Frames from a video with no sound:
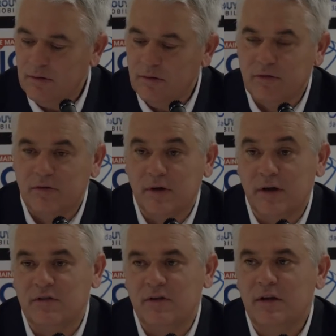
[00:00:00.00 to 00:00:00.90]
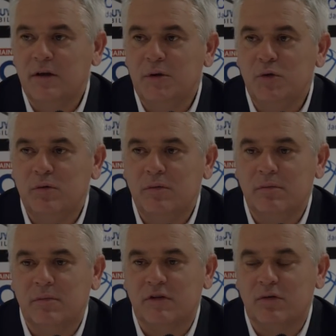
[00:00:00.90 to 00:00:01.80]
dans ces 15 dernières minutes.
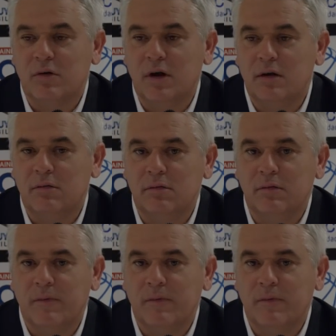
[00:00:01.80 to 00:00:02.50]
Parce que là,